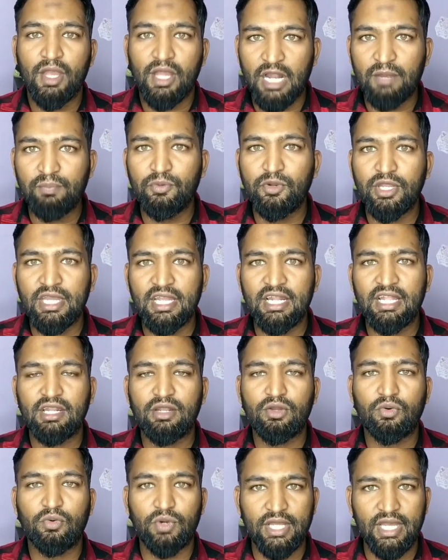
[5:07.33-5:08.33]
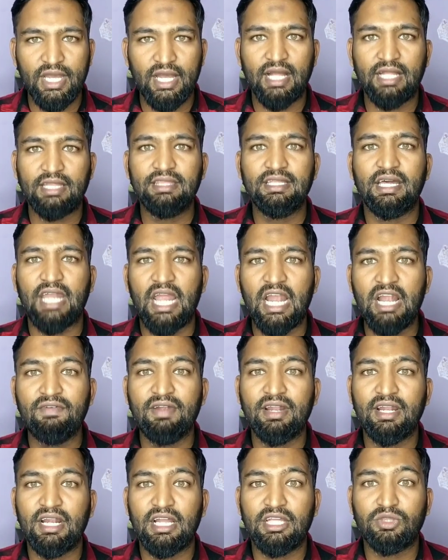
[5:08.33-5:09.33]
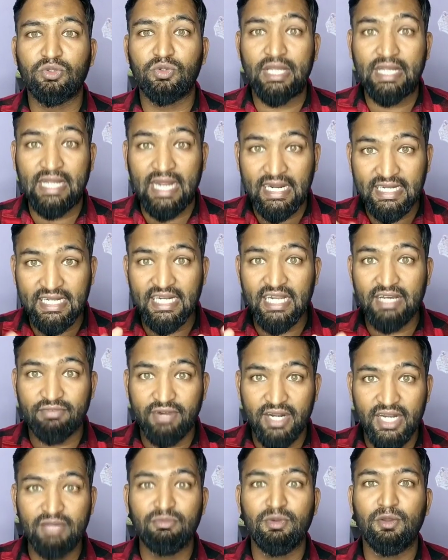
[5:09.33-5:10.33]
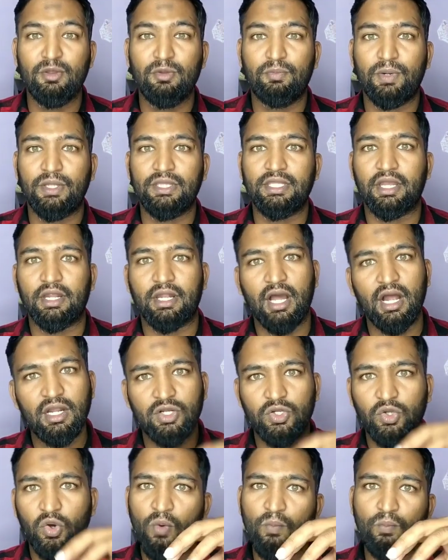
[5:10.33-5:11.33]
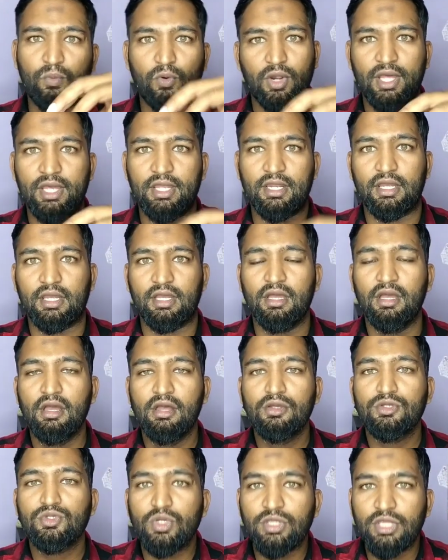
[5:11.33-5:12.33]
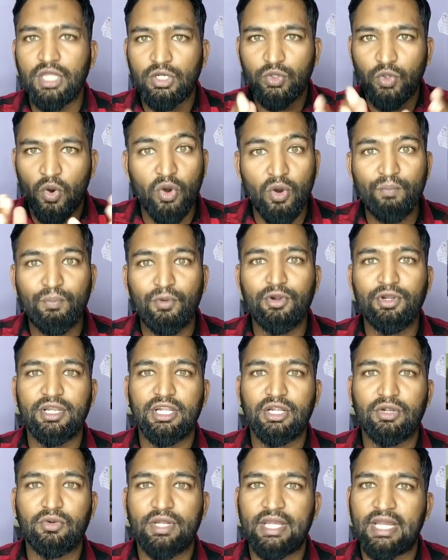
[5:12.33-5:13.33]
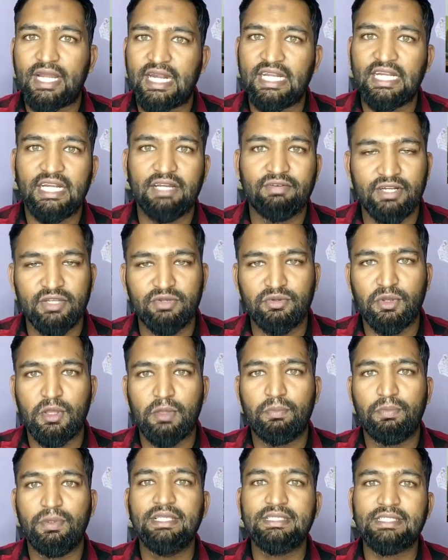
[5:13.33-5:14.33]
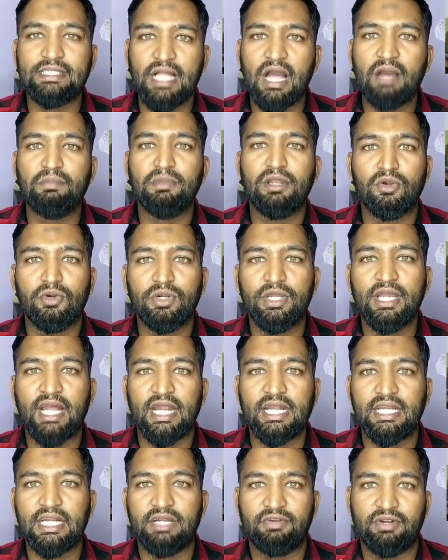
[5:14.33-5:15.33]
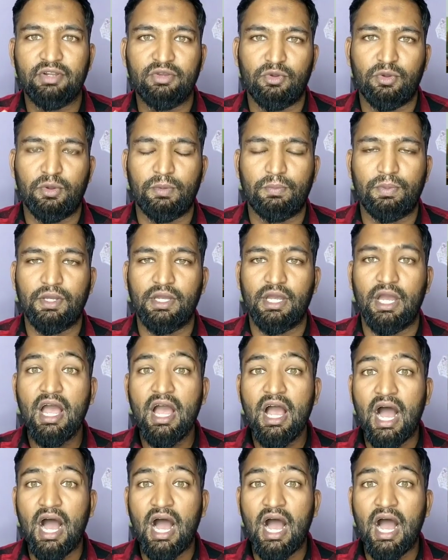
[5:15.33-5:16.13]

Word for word: கல்புருக்கியில் இருக்கக்கூடிய அந்த ரயில்வே நிலையத்துடைய கட்டிட வடிவமைப்பு பார்த்திங்கன்னா டோம் போல் இருக்குது ஸோ இந்த டோம் போன்ற இருக்கக்கூடிய கட்டிட வடிவமைப்பு இஸ்லாமியர்களுடைய கட்டிட வடிவமைப்பு